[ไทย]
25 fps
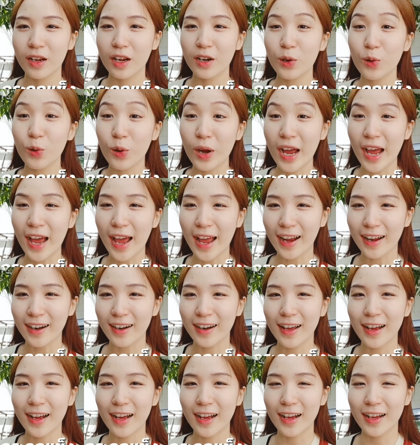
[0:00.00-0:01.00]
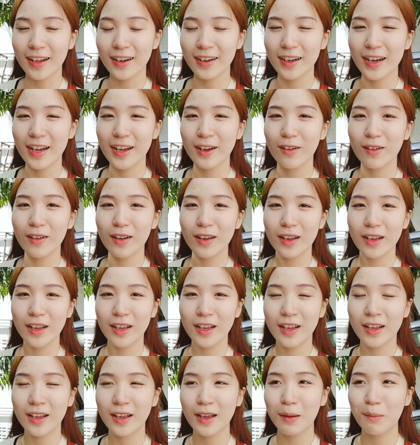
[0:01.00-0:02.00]
กระดูกแข็งนะคะนายก็เล
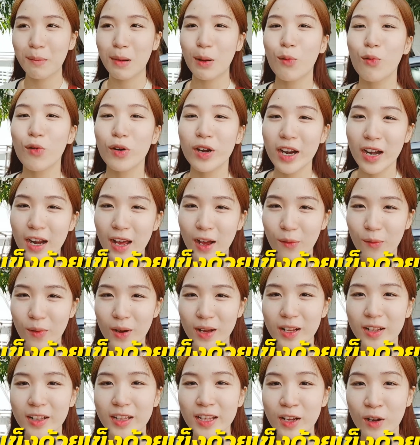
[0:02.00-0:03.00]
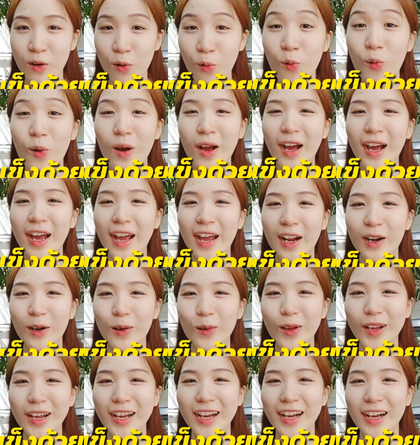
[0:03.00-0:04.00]
ยเอาพูดทีหลังว่าจริงๆก็หัวแข็ง
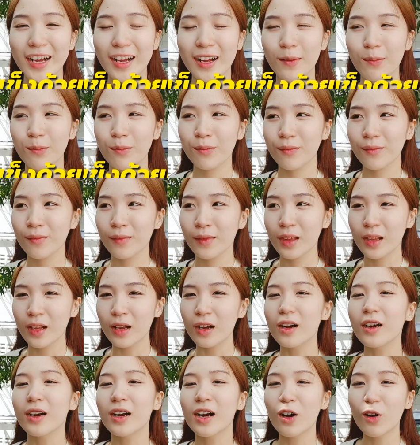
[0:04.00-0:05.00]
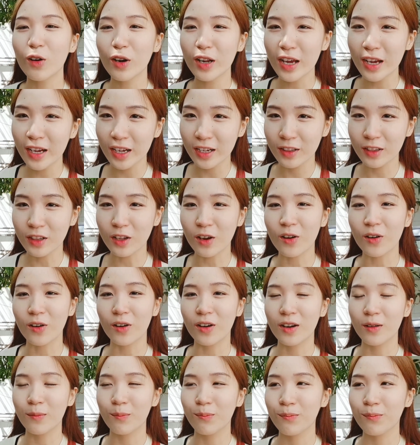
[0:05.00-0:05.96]
ด้วยค่ะเข้าเรื่องกันต่อ